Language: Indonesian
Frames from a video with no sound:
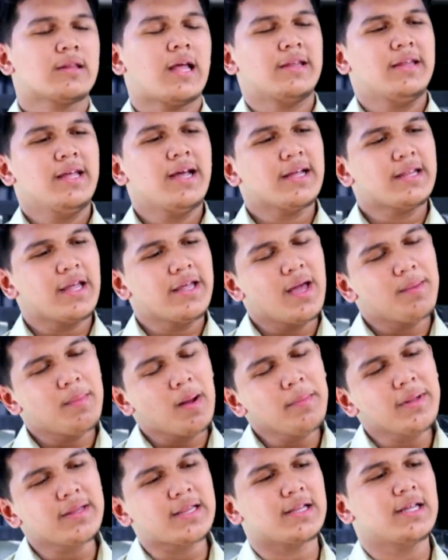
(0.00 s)
tadi katanya
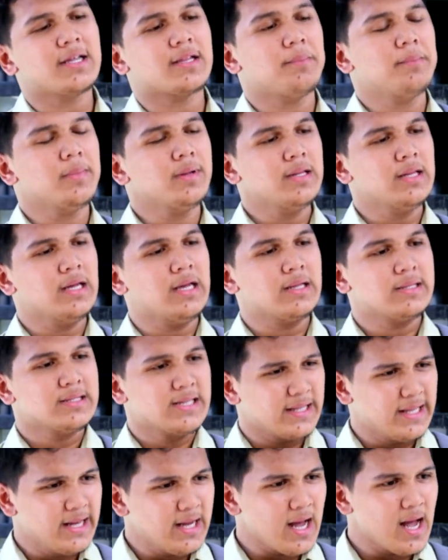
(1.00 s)
bang minta ditemenin
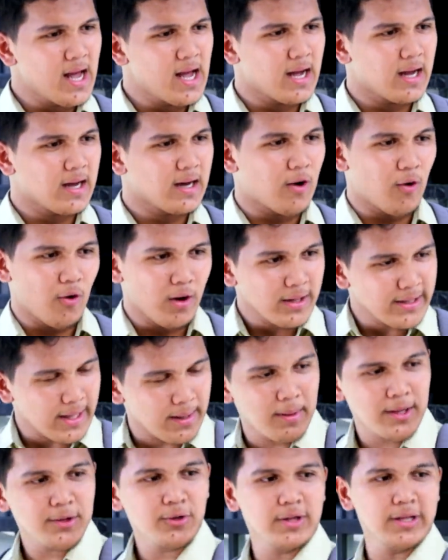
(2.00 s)
jadi nggak kalau nggak
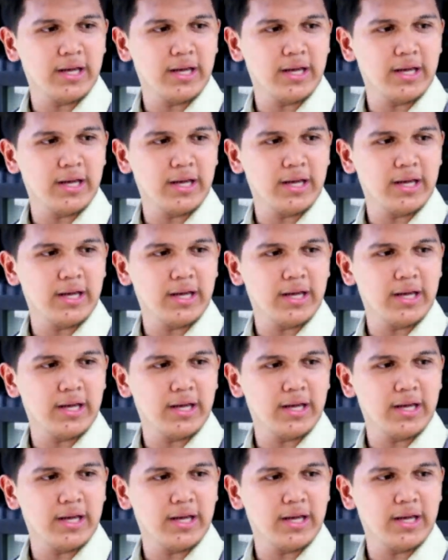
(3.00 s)
saya masuk